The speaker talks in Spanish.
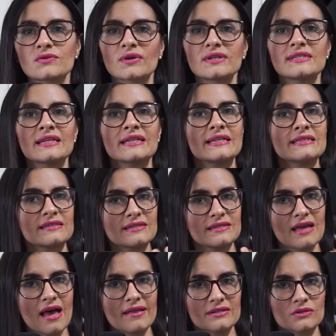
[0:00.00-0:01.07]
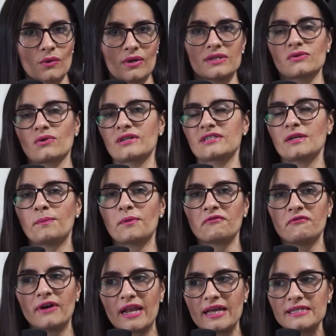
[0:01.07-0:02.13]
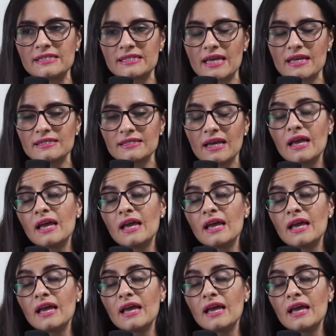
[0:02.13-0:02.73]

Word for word: son esas necesidades, cuáles son esas preferencias